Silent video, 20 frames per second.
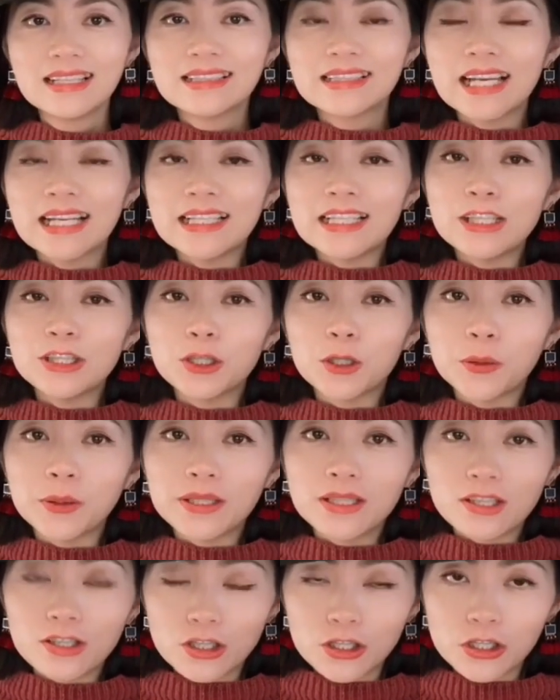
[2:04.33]
在地球
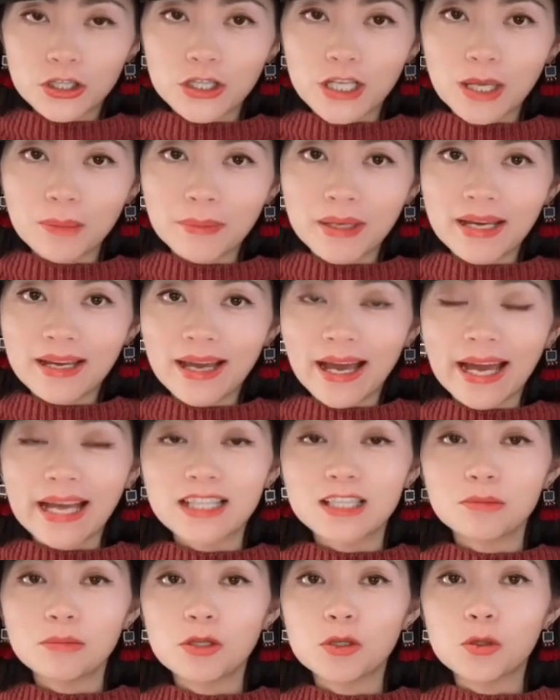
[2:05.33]
仪的知识上面，孩
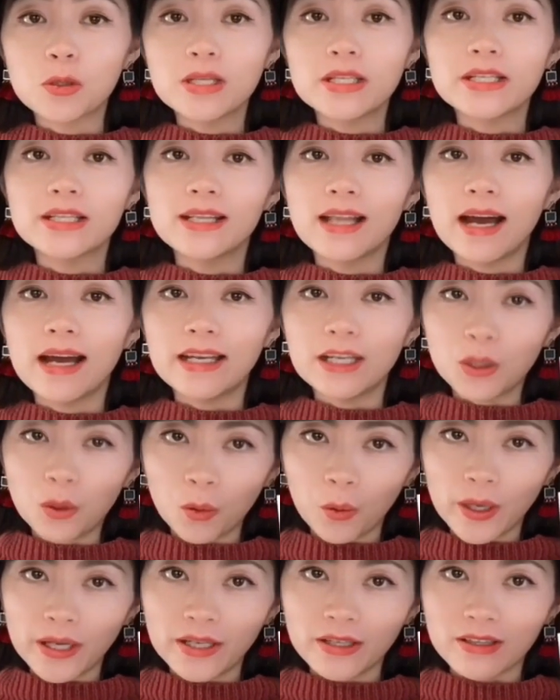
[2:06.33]
子们学习了
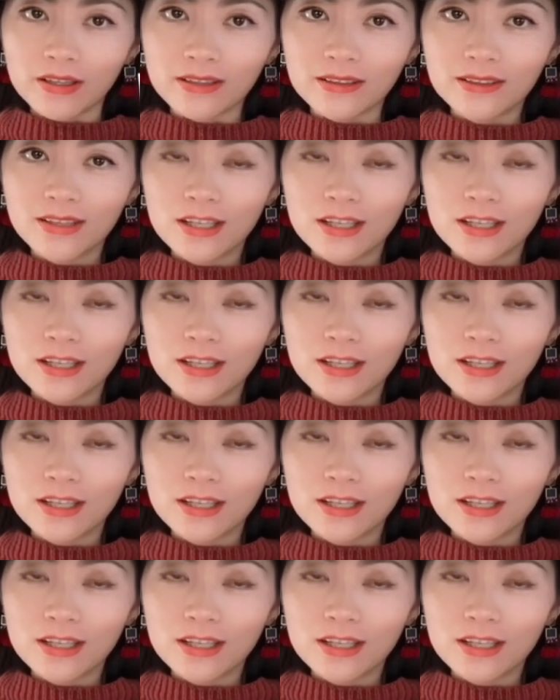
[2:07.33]
Equator